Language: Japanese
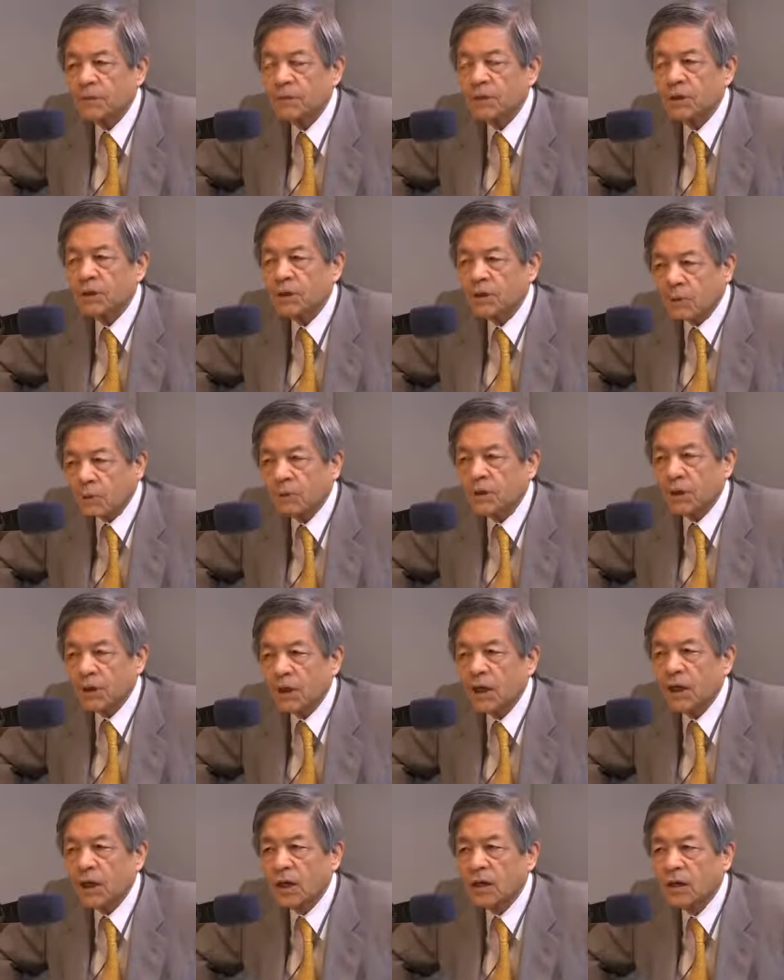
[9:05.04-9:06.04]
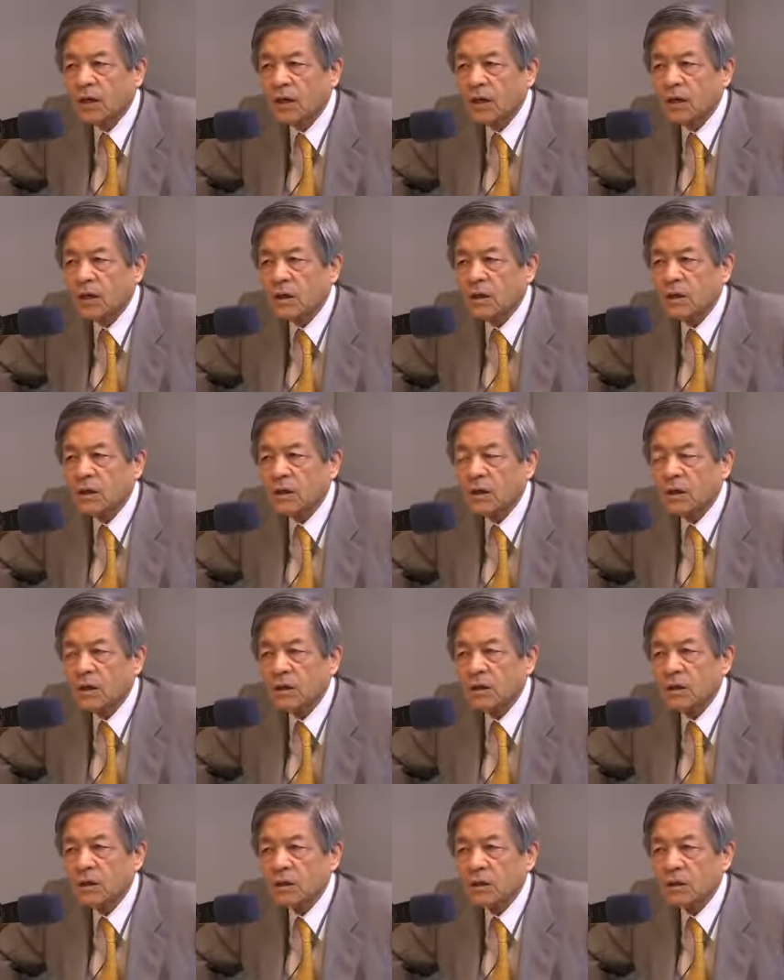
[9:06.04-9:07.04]
分の二取ってね、
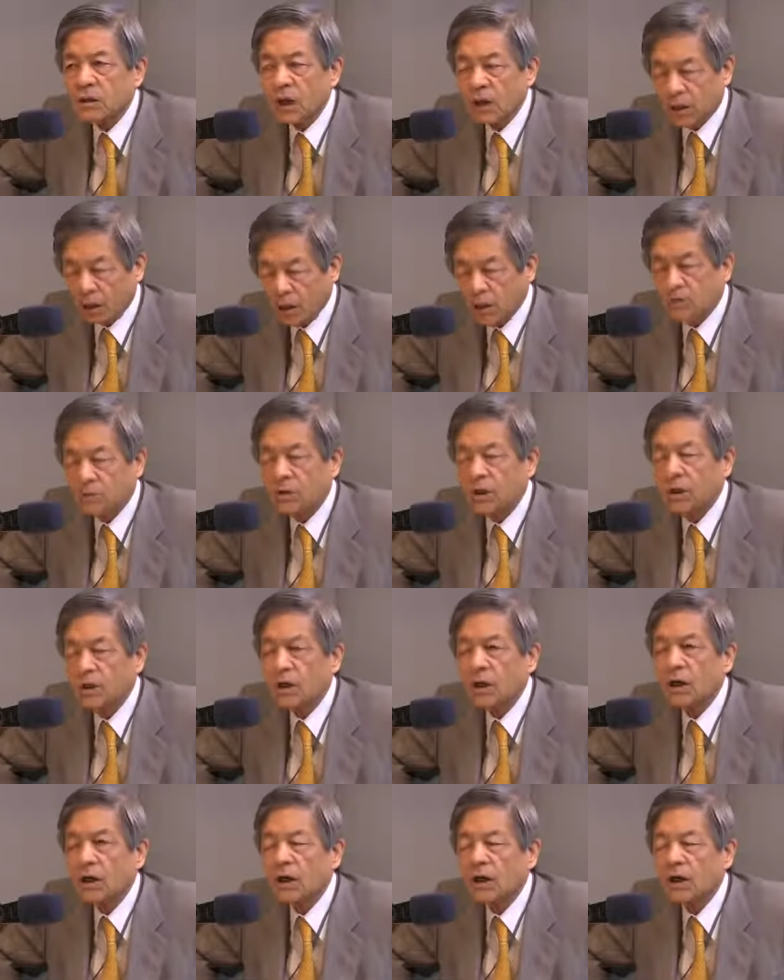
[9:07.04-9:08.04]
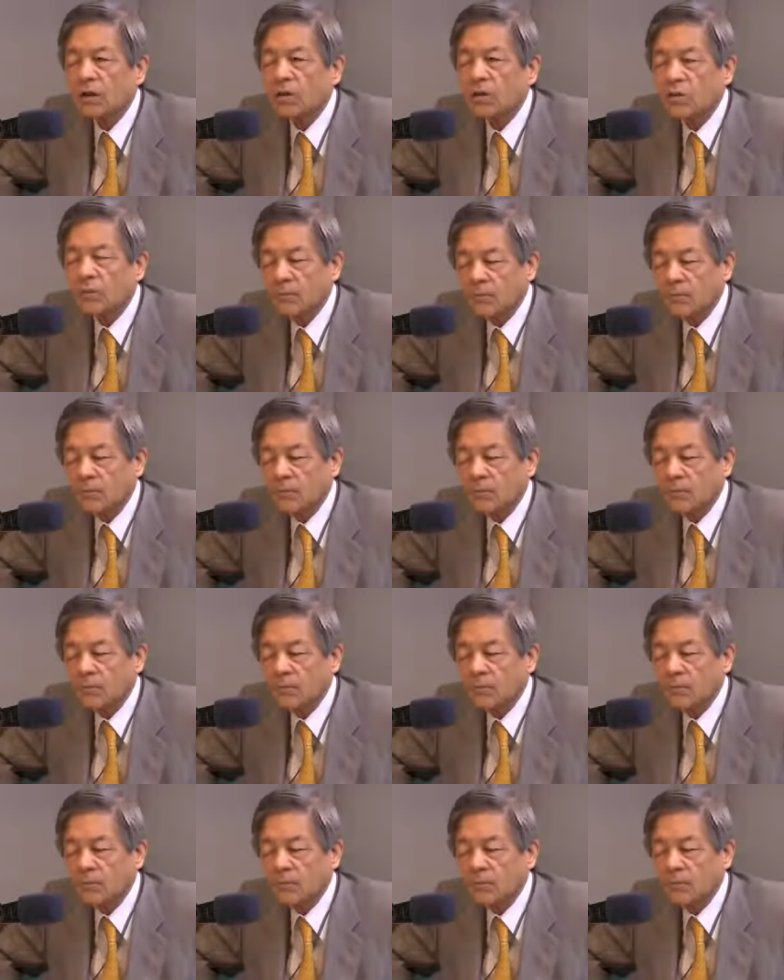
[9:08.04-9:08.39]
会見すればいいじゃないか